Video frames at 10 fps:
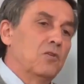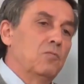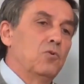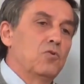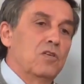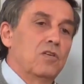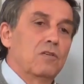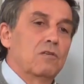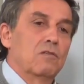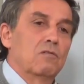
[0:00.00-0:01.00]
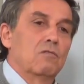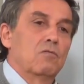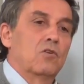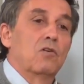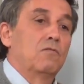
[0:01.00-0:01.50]
en besogne
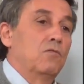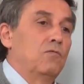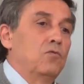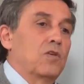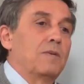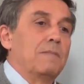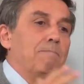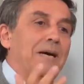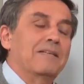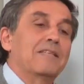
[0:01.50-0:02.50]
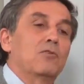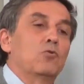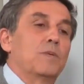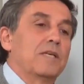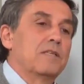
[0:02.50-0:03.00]
quand vous, semblez partir
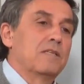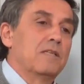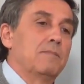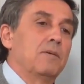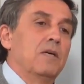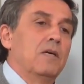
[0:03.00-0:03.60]
du principe